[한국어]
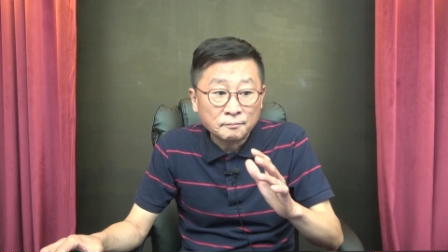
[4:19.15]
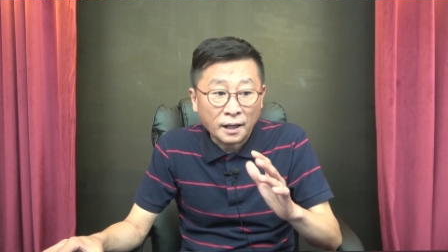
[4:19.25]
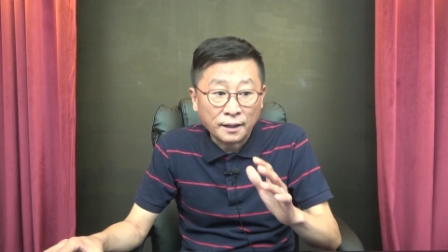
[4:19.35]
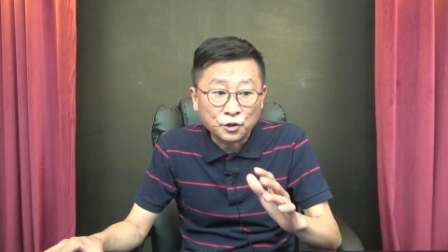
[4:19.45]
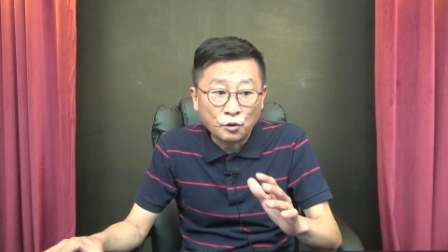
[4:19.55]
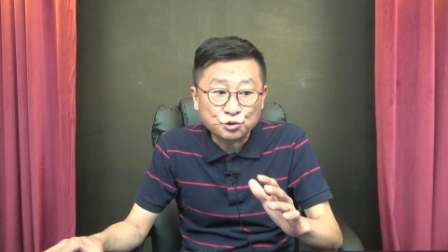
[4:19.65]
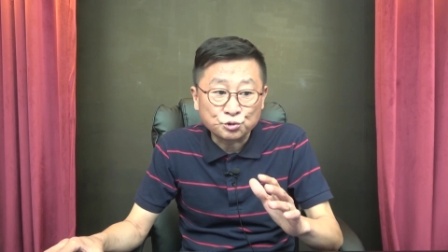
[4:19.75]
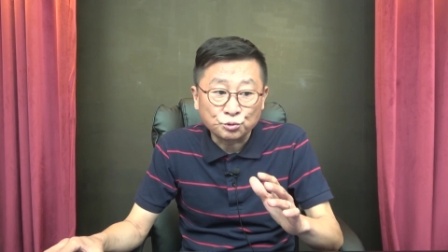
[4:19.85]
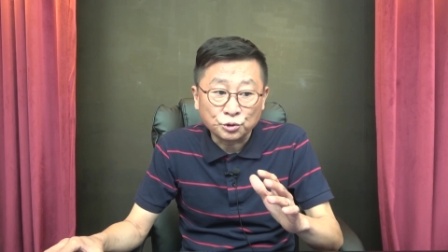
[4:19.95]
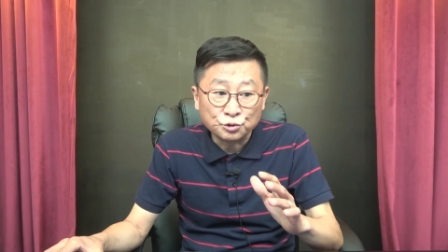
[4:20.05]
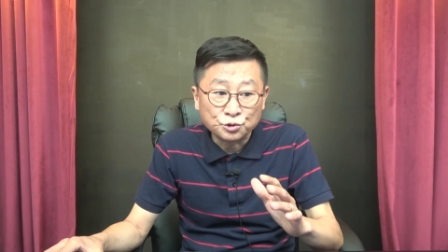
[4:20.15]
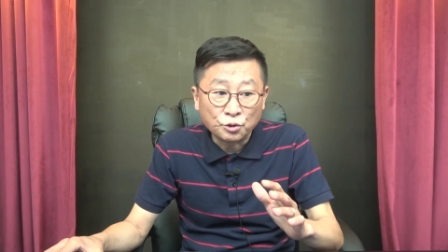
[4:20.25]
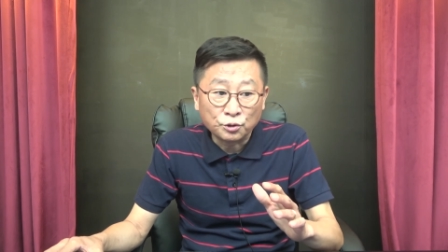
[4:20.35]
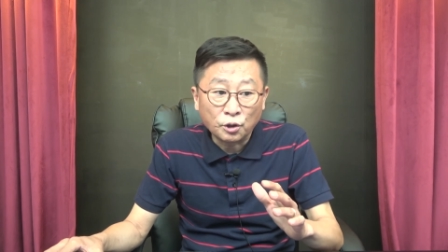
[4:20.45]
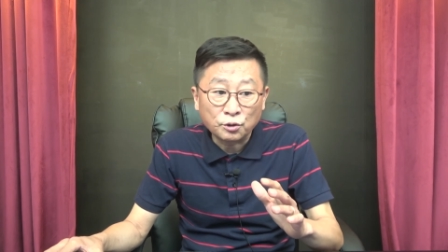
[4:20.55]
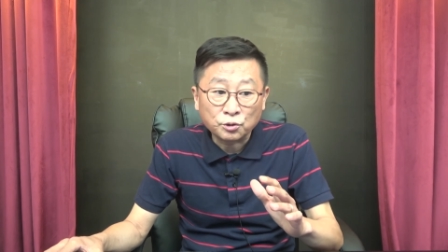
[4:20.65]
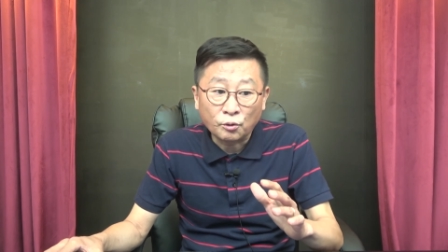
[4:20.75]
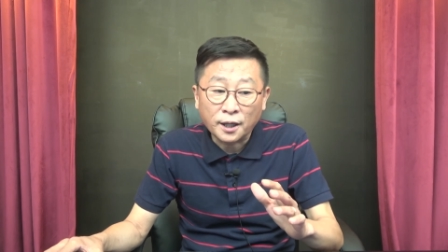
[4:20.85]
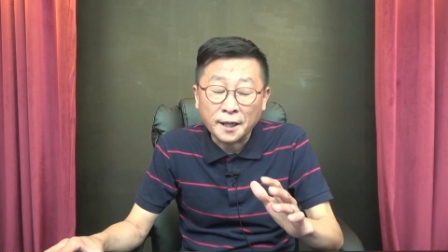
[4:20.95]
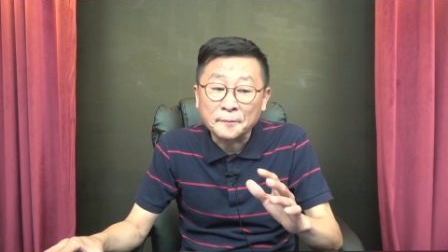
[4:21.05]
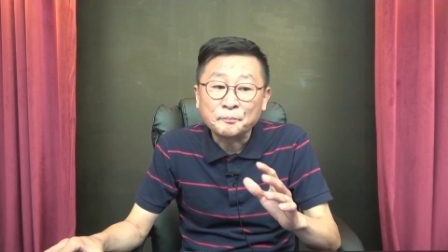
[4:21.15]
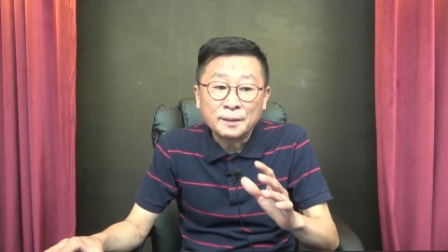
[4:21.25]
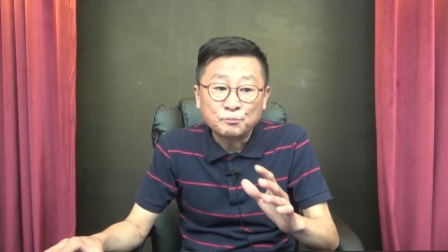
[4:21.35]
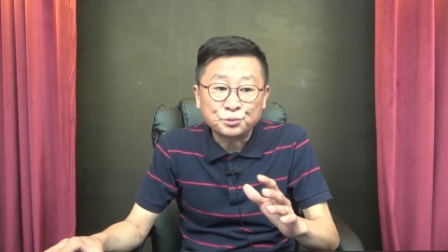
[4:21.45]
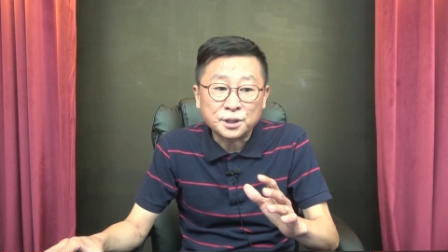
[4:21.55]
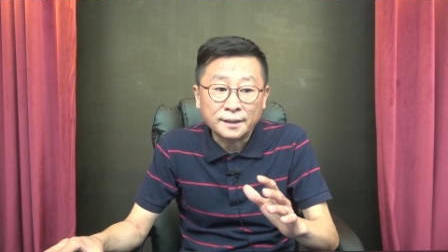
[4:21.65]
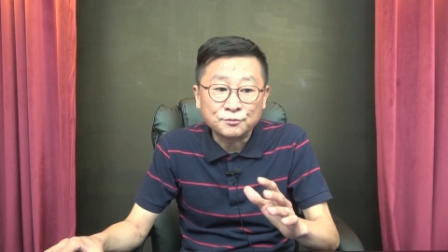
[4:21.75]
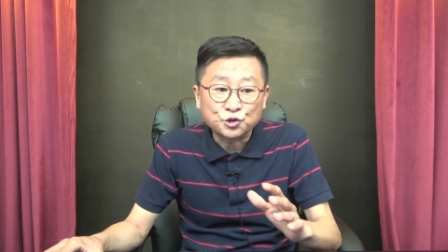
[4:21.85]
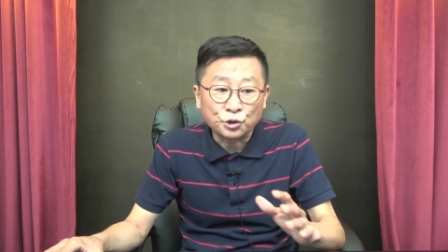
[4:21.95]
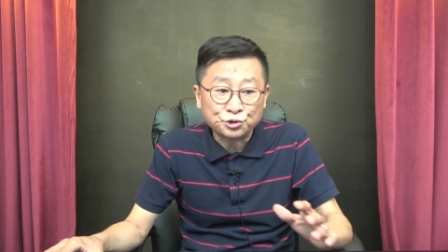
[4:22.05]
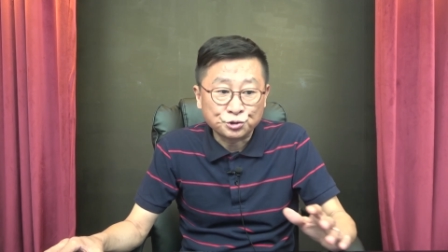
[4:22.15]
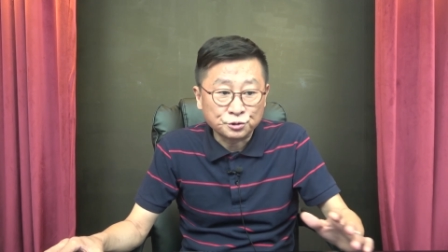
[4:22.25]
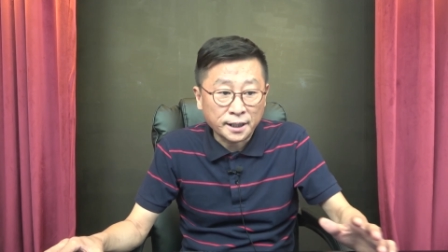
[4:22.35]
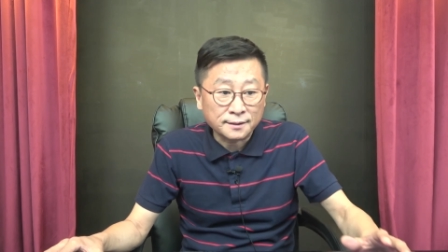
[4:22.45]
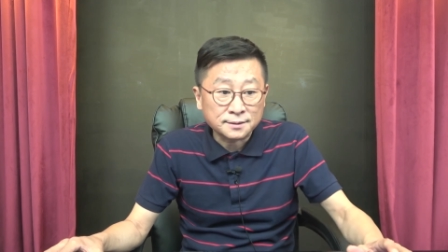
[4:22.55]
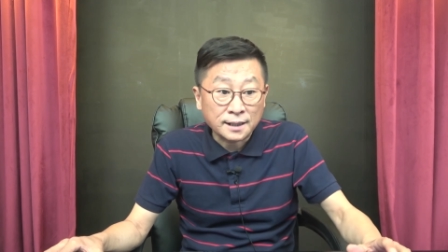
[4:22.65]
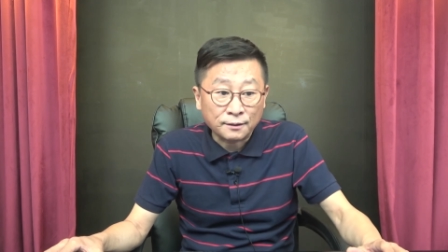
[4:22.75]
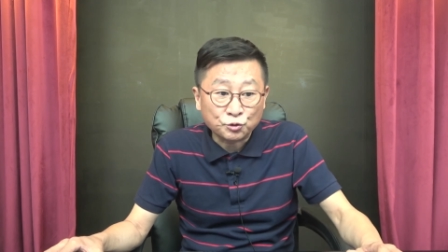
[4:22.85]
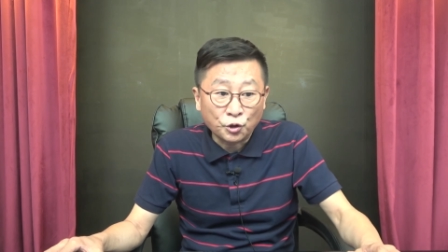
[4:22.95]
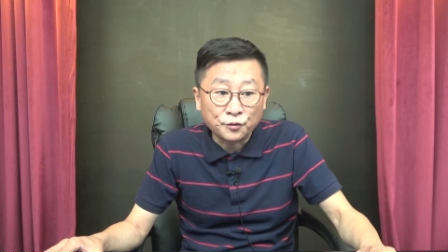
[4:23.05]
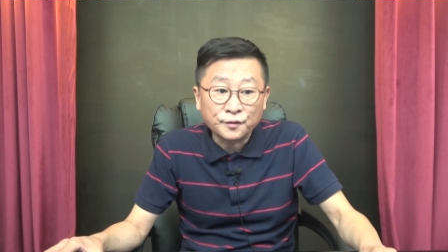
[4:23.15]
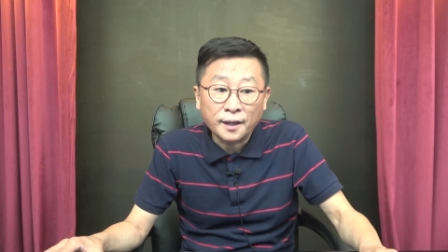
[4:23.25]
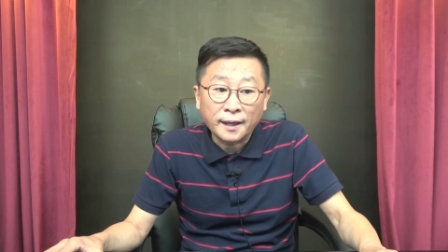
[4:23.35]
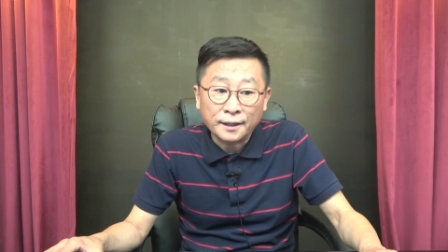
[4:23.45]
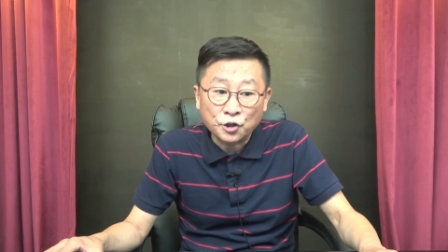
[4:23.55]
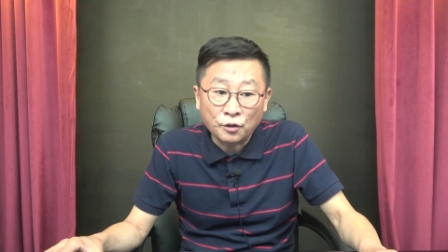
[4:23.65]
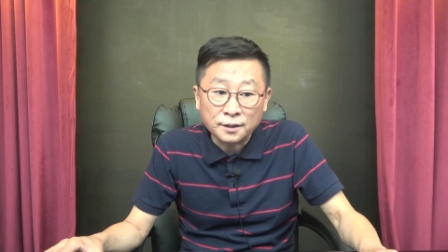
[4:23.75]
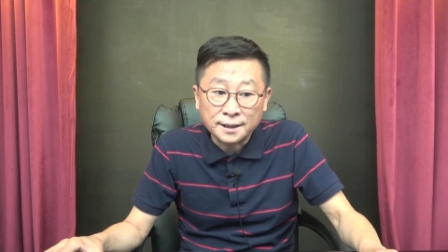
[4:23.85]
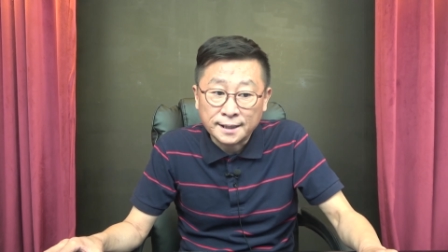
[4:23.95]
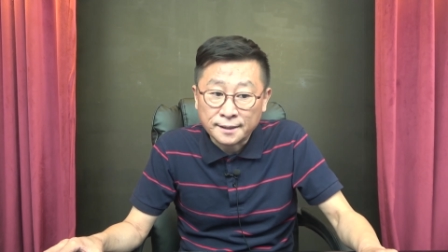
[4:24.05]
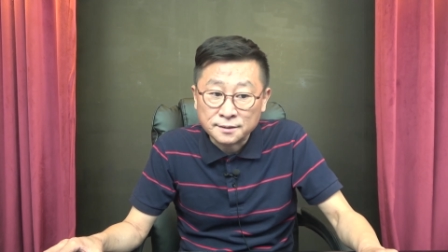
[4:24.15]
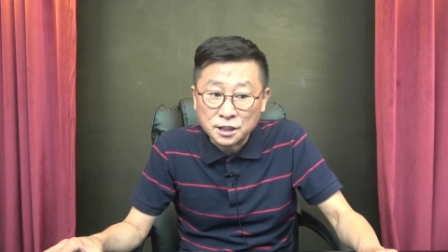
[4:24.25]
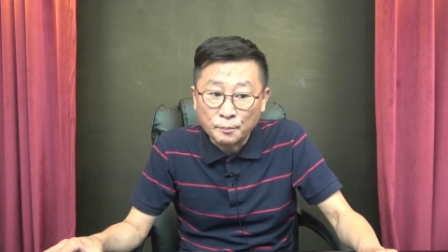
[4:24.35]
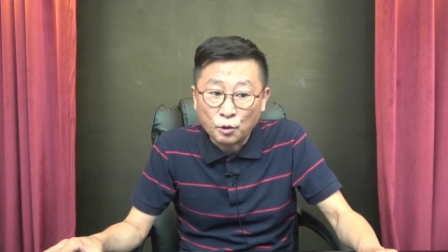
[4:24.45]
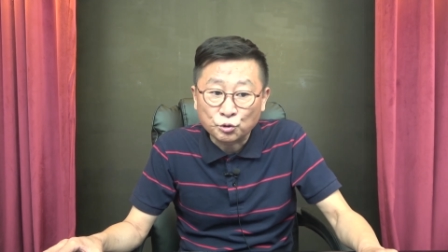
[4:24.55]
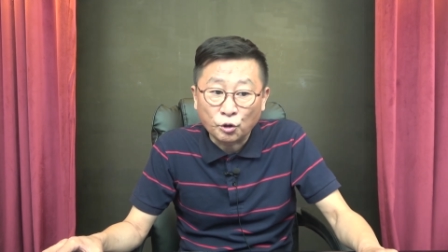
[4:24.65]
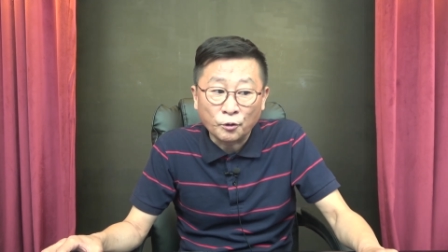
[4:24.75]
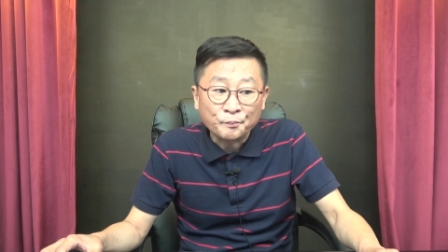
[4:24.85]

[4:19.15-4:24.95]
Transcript: 박영수, 윤석열 통해 부산저축은행 사건 해결이라는 제목으로